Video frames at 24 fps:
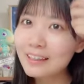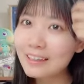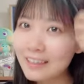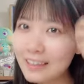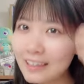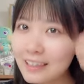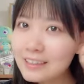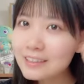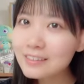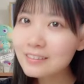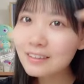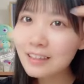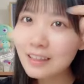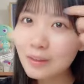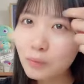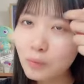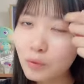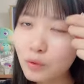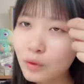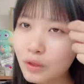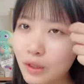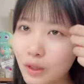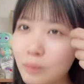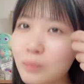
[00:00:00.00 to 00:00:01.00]
焼津は
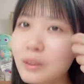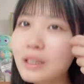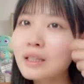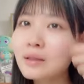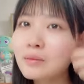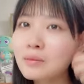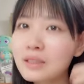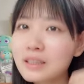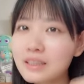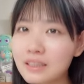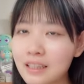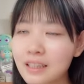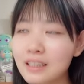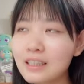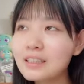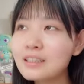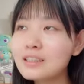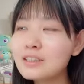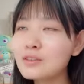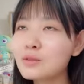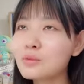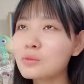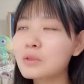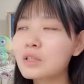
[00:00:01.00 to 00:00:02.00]
もう決まってますね衣
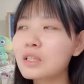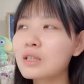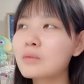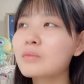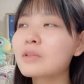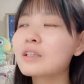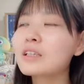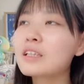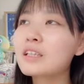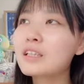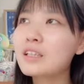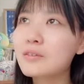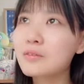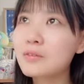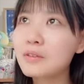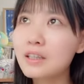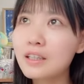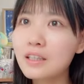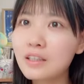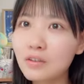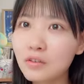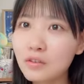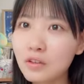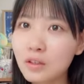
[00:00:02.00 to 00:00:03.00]
装も決まってて
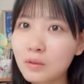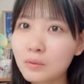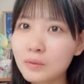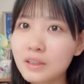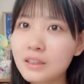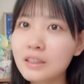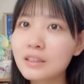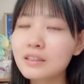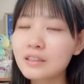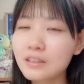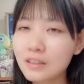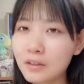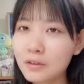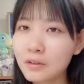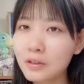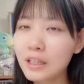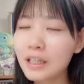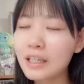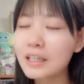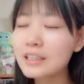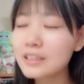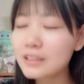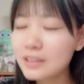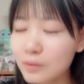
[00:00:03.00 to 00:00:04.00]
フィッティングとかもしたんですけど
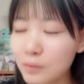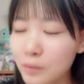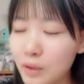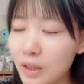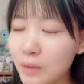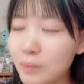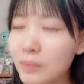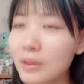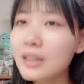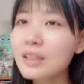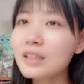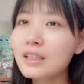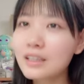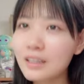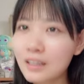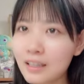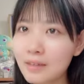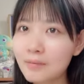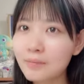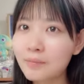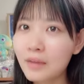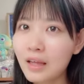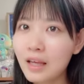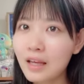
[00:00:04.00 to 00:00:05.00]
焼津はもう決まってて
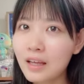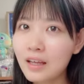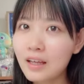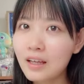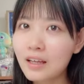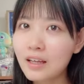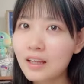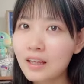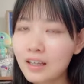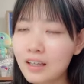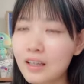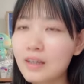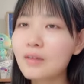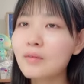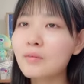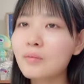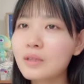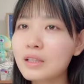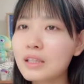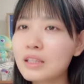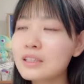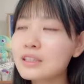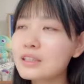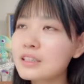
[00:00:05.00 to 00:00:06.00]
はい
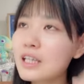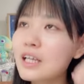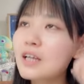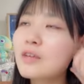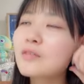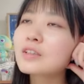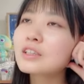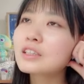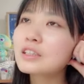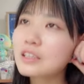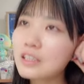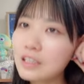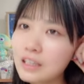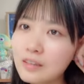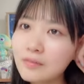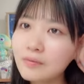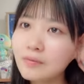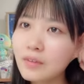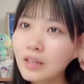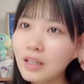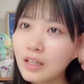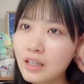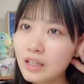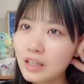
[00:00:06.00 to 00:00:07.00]
また伝えますね
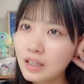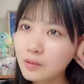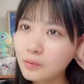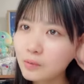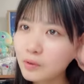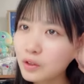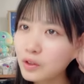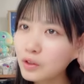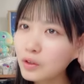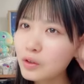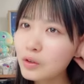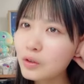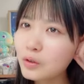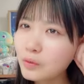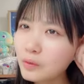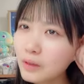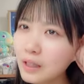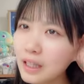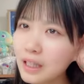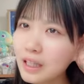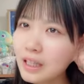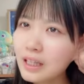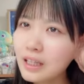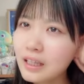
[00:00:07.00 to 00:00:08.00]
でも今日
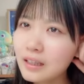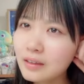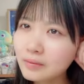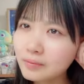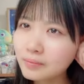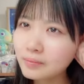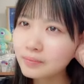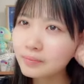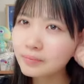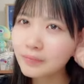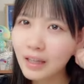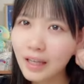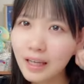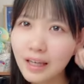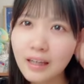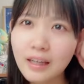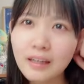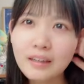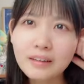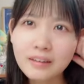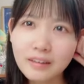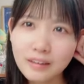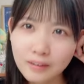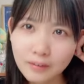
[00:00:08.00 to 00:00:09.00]
は
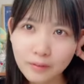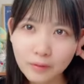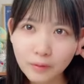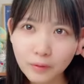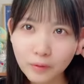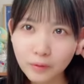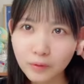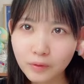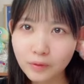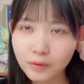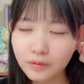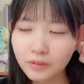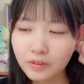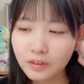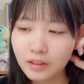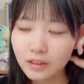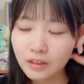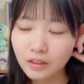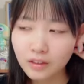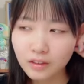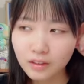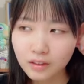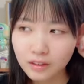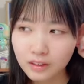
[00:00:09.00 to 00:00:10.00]
悩んでるの
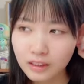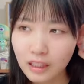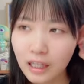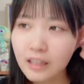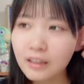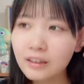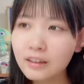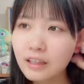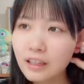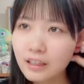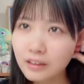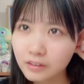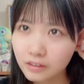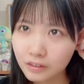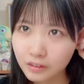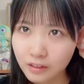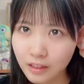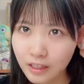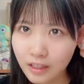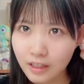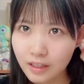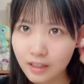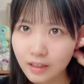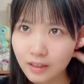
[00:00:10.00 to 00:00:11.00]
3択
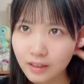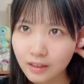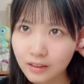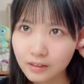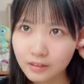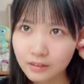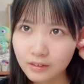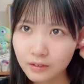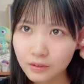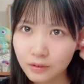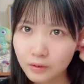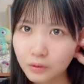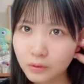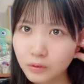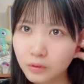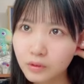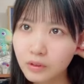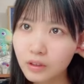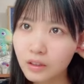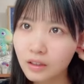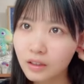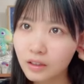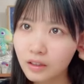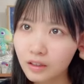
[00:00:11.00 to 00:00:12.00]
でそう
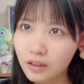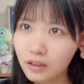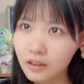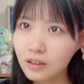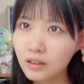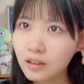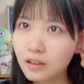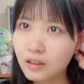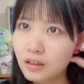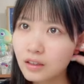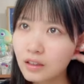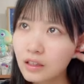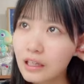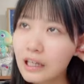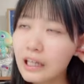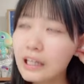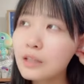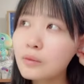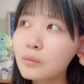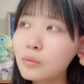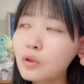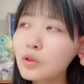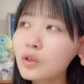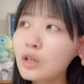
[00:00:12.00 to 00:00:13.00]
だからあ
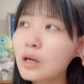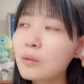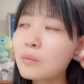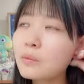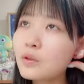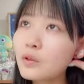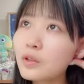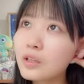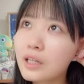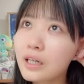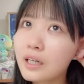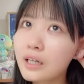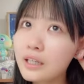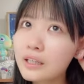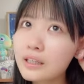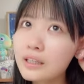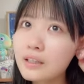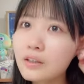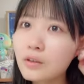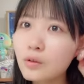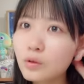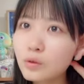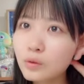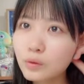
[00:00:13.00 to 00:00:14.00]
でも髪の毛上げ
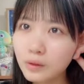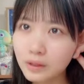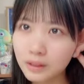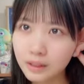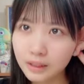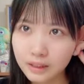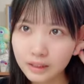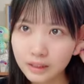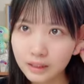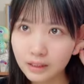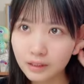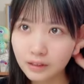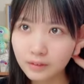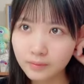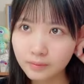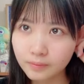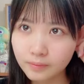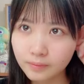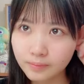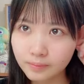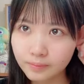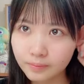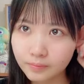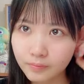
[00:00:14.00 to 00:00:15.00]
てることは確か
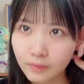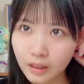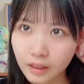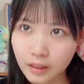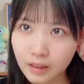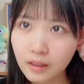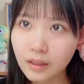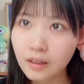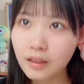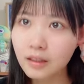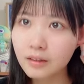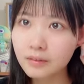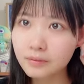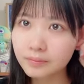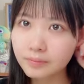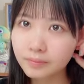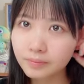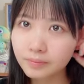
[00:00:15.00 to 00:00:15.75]
から